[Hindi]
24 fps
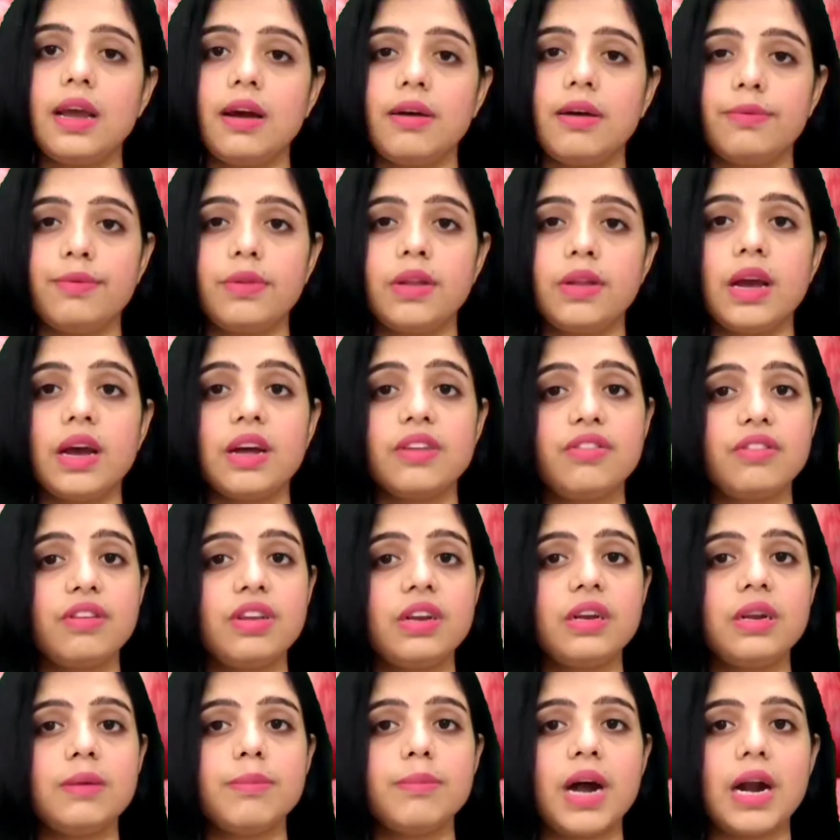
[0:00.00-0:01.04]
अगले हफ्ते
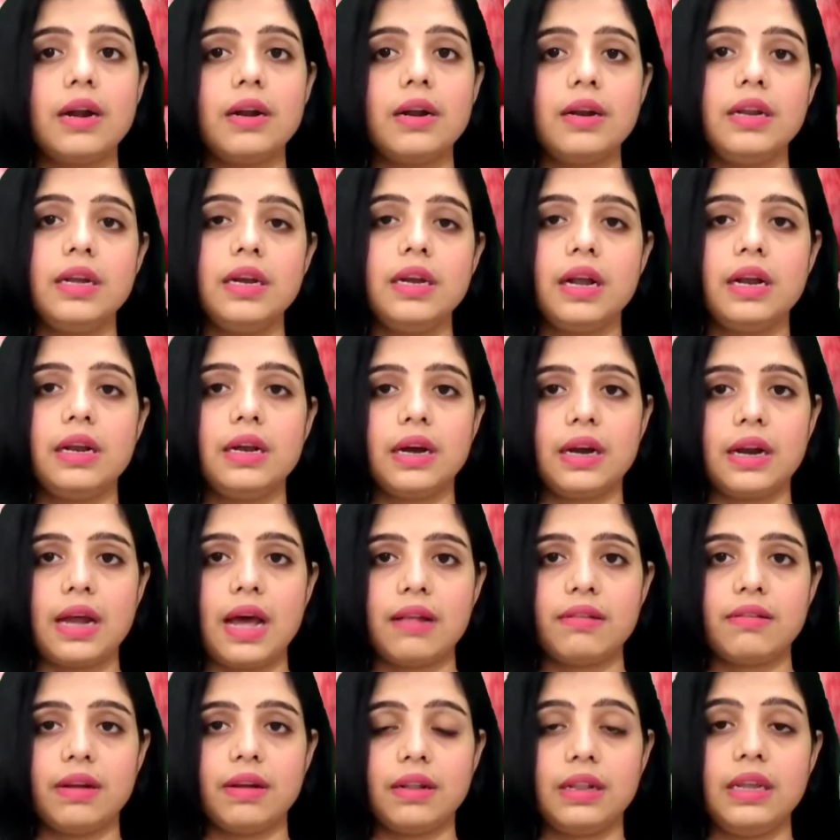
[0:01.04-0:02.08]
अच्छी डिमांड निकल कर
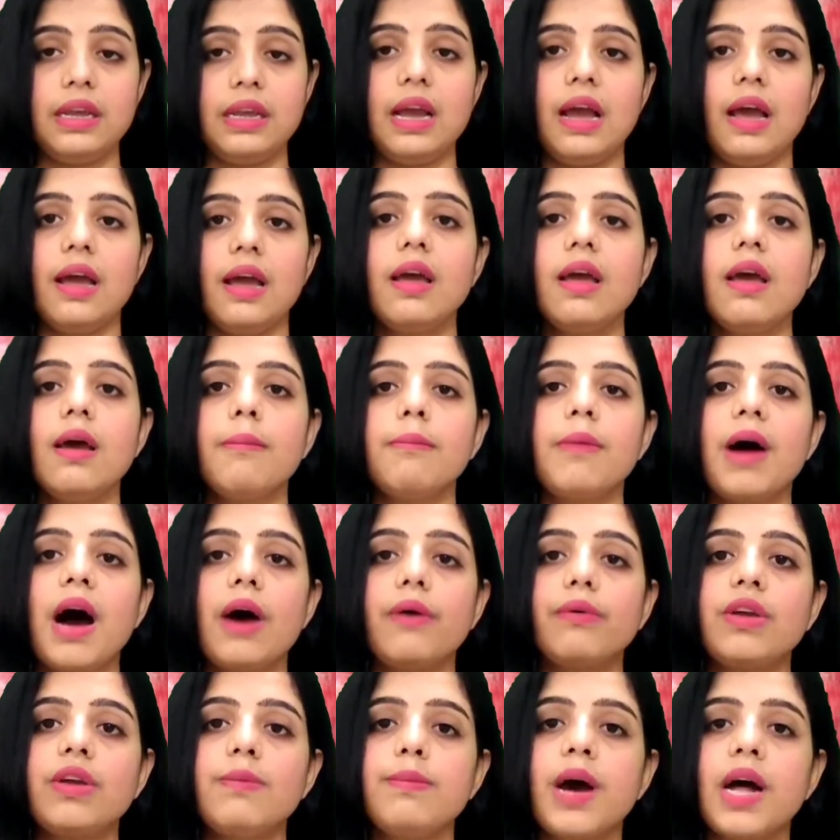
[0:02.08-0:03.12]
आ सकती है
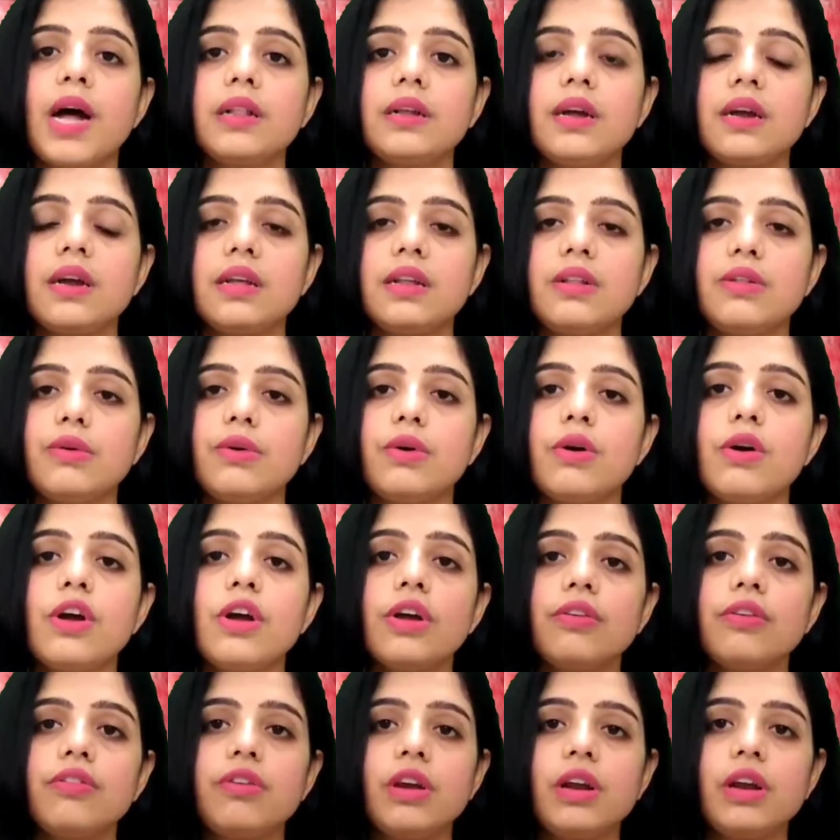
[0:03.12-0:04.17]
भाव की बात करें तो
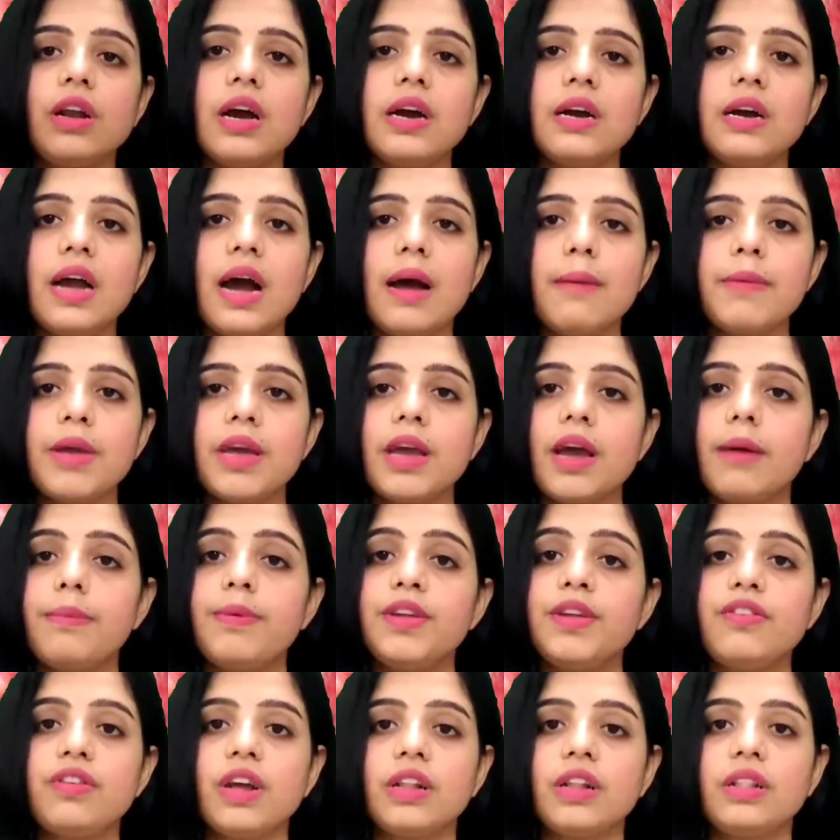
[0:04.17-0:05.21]
श्रीलंका में
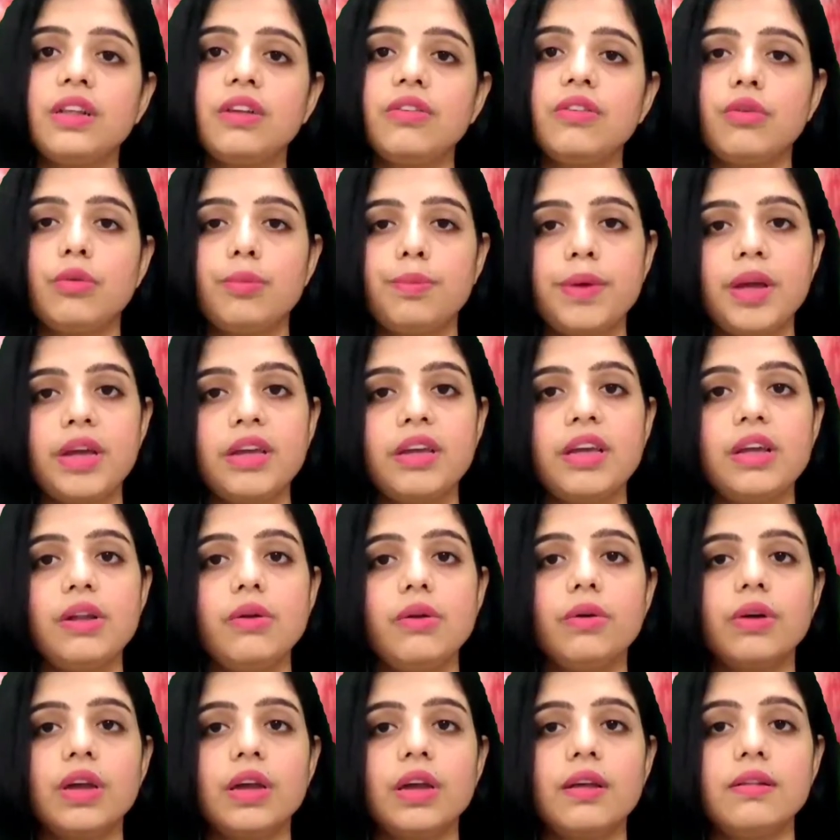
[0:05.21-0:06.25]
अभी छत्तीस रुपए
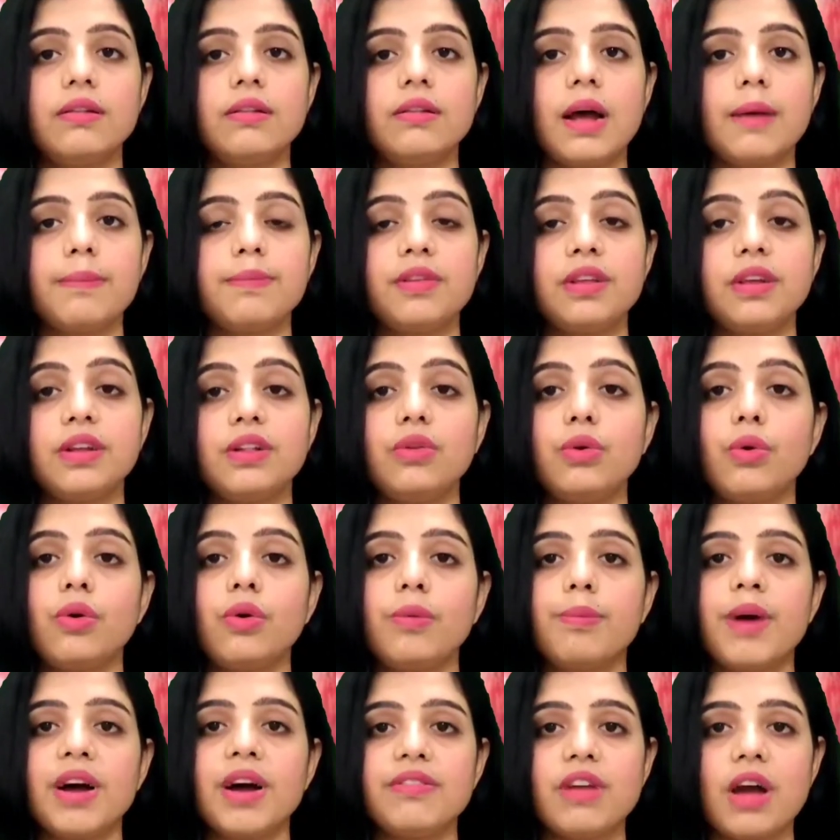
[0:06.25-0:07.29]
किलो के हिसाब से
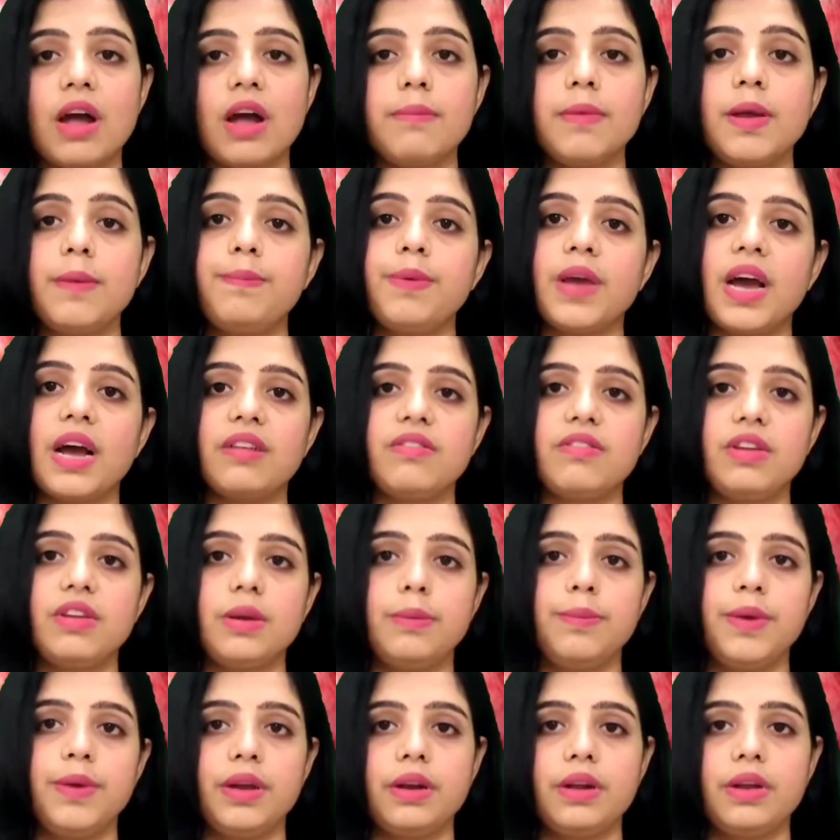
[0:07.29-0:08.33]
थोक बाजार में प्याज
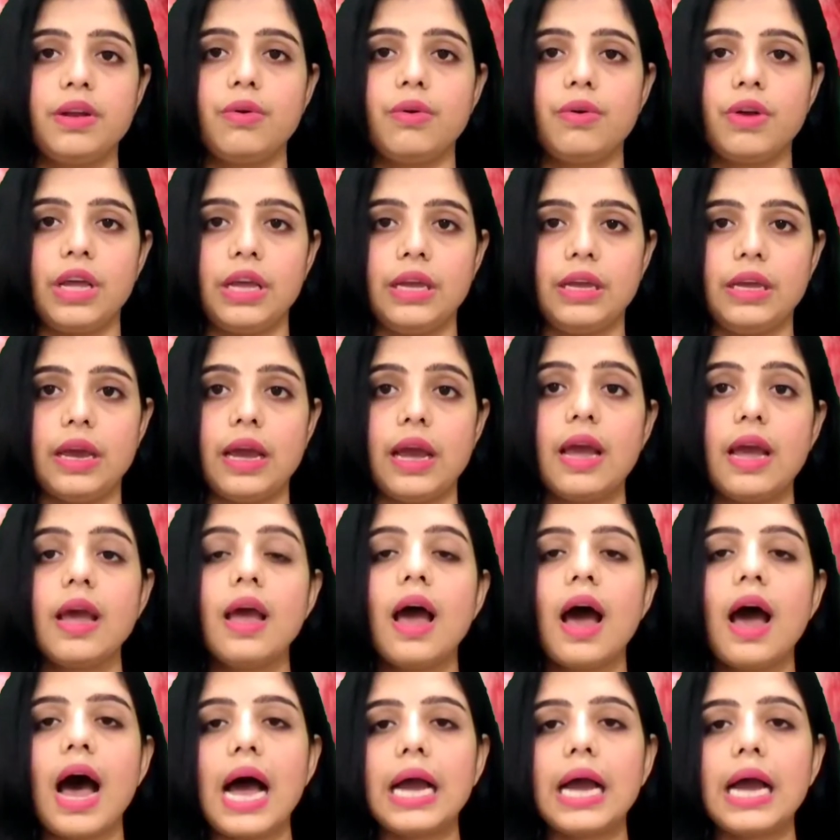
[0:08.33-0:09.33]
की बिक्री हो रही है